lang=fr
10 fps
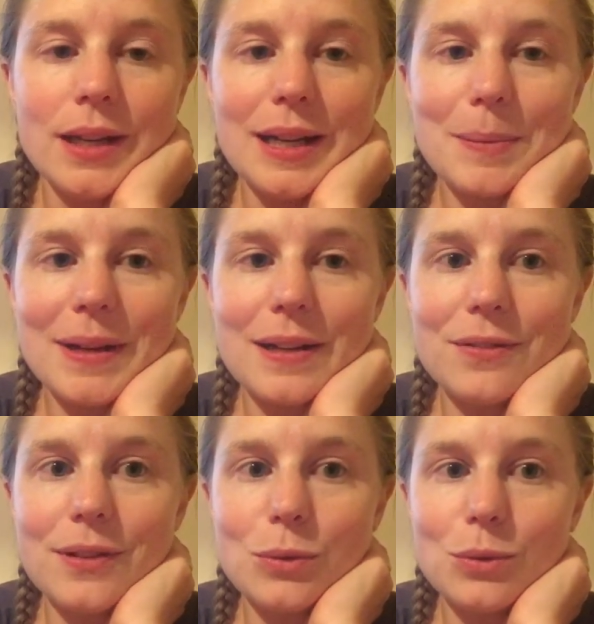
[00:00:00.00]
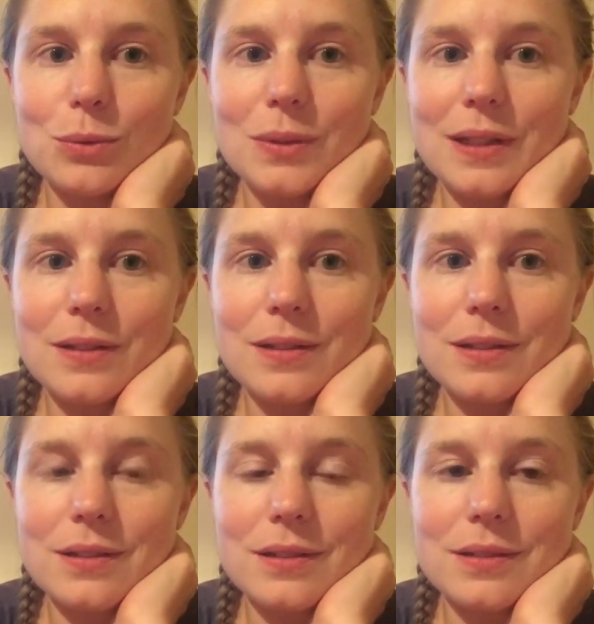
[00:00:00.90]
Après la vidéo de tout à
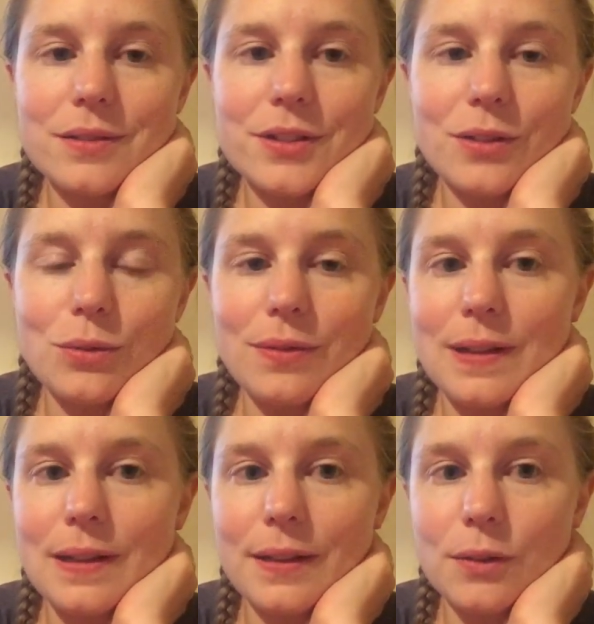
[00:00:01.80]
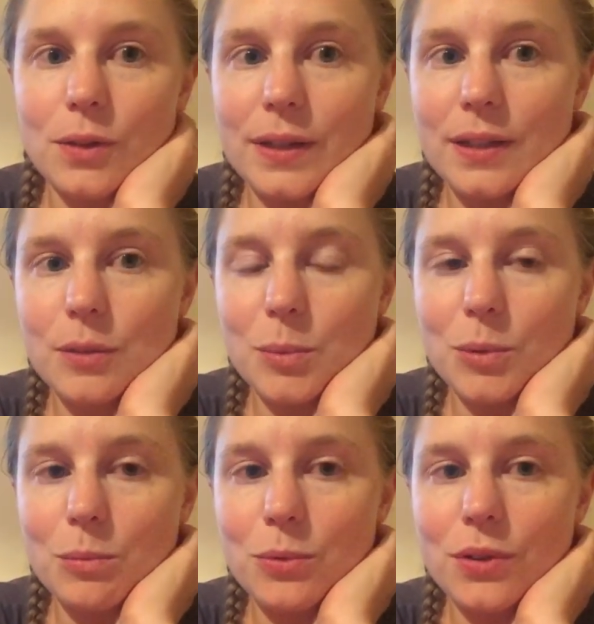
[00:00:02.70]
l'heure, j'ai suivi la ligne de crête
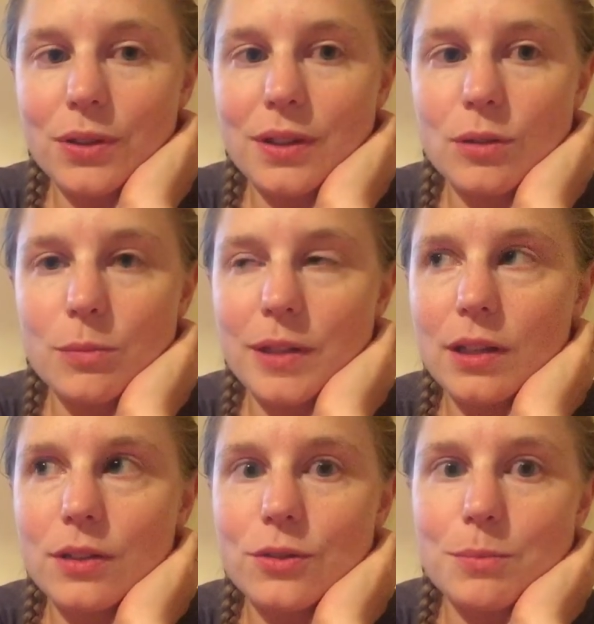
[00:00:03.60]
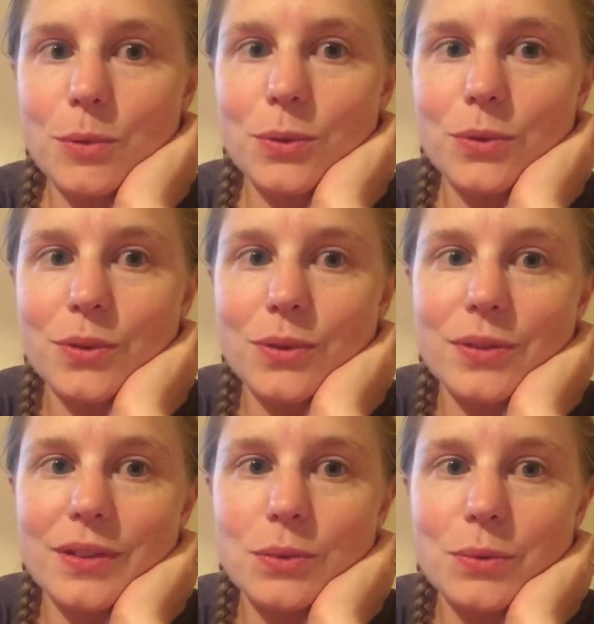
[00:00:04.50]
pendant plusieurs kilomètres, je pense
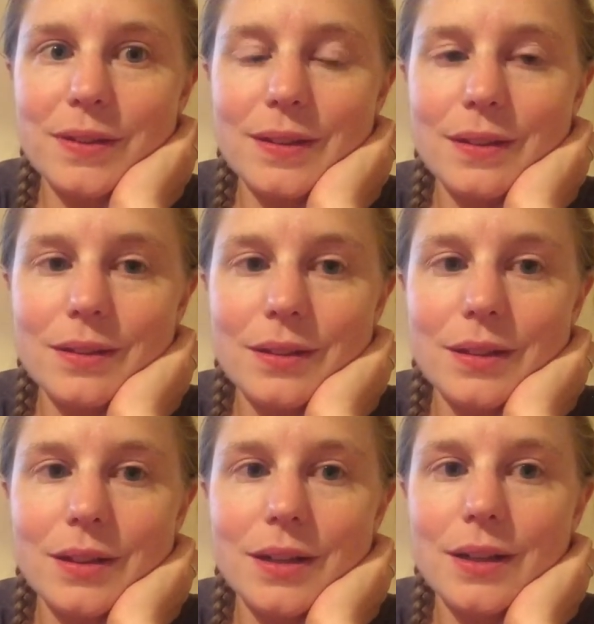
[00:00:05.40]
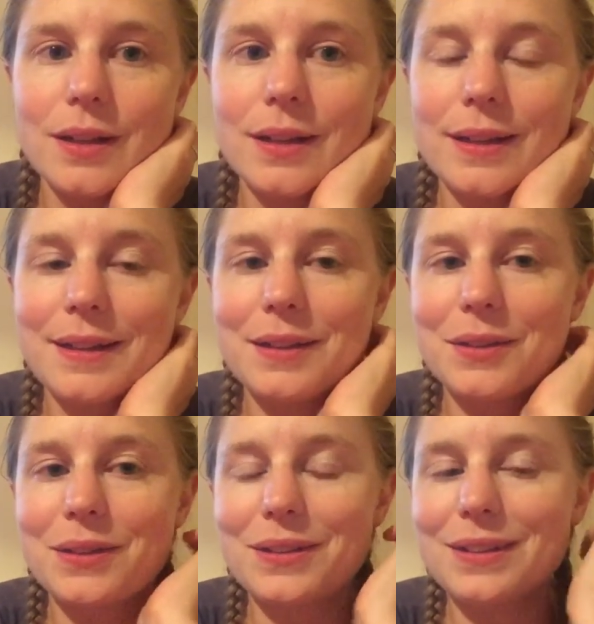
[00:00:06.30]
5 ou 6. Et
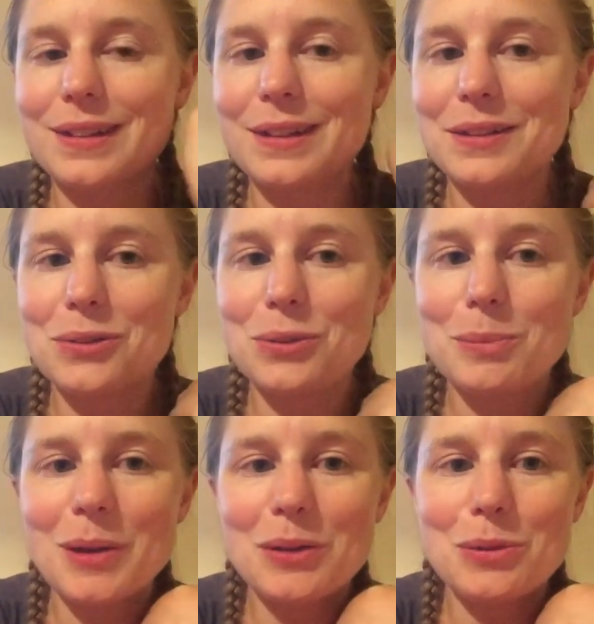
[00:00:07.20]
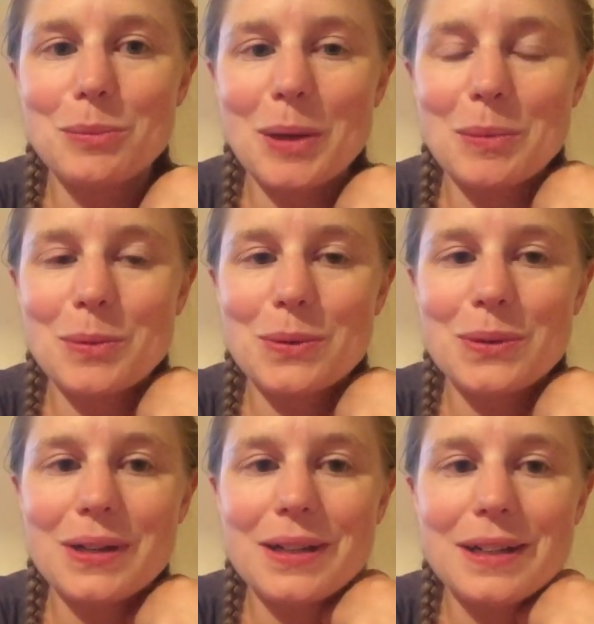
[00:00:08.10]
c'était super super beau.
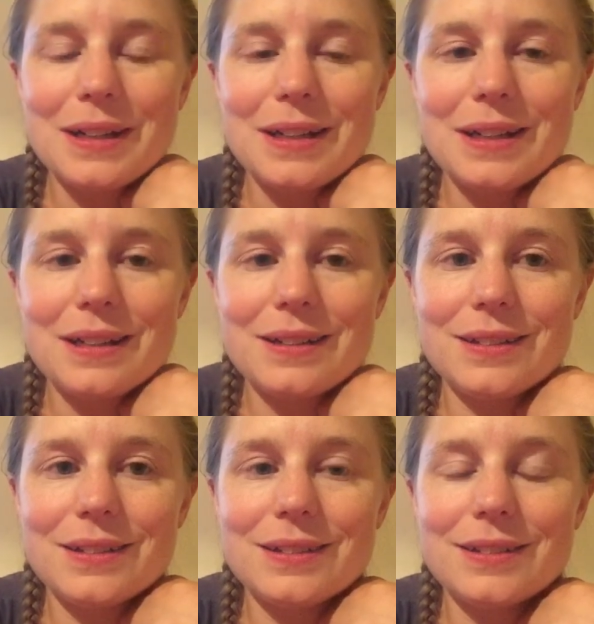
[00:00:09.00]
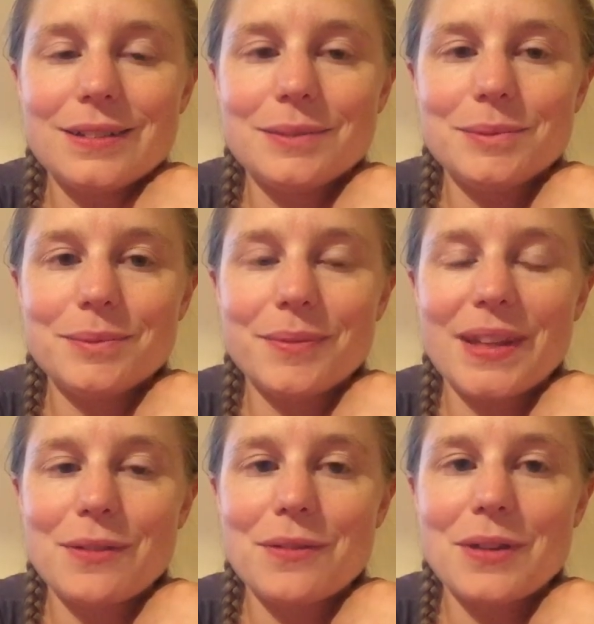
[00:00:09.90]
Euh, il
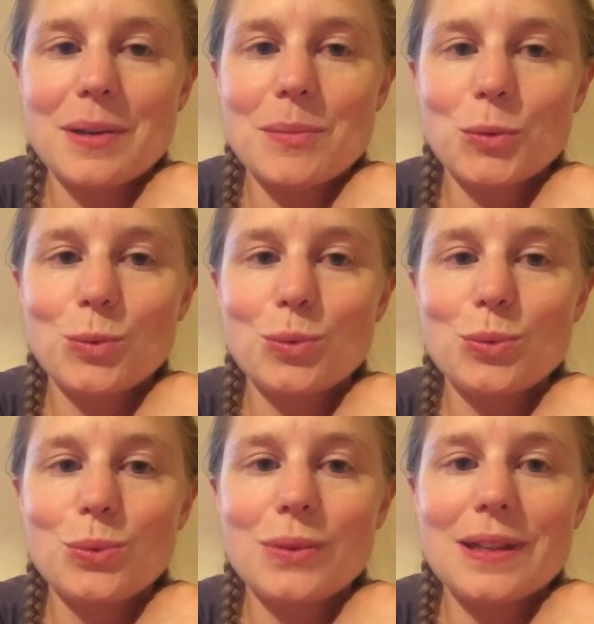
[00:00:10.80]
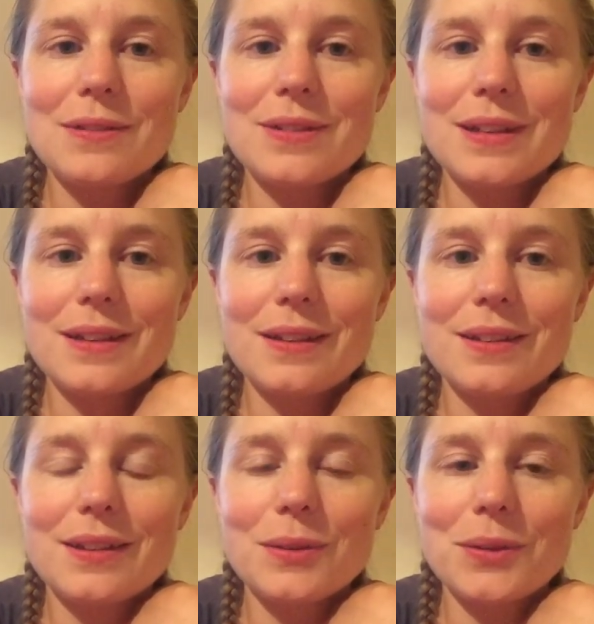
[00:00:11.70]
y avait vraiment toute la vallée qui
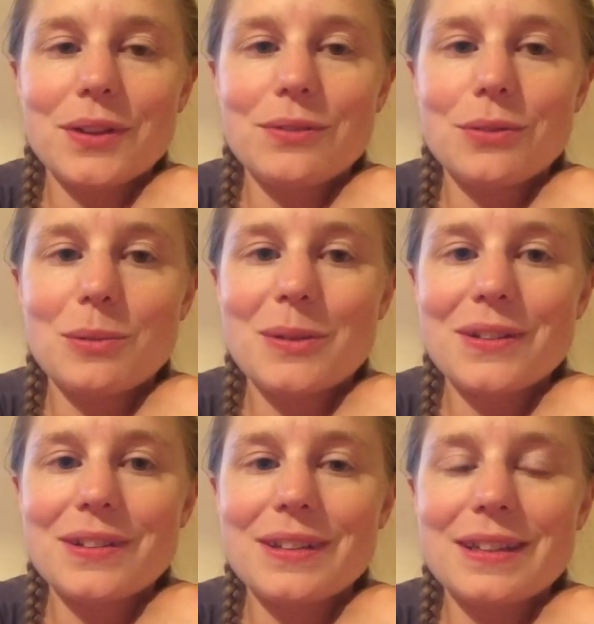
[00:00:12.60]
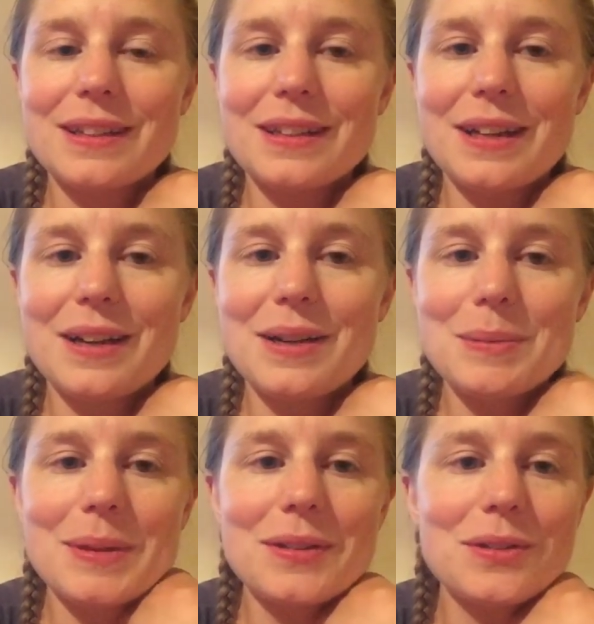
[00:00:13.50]
s'étendait devant moi, c'était
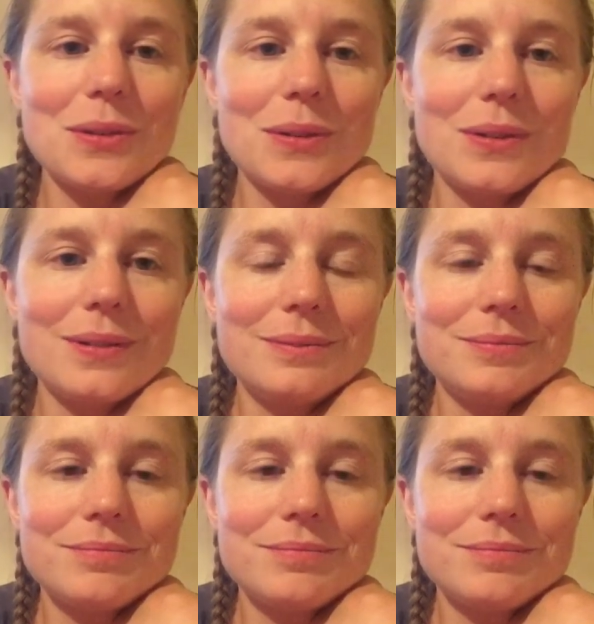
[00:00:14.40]
impressionnant.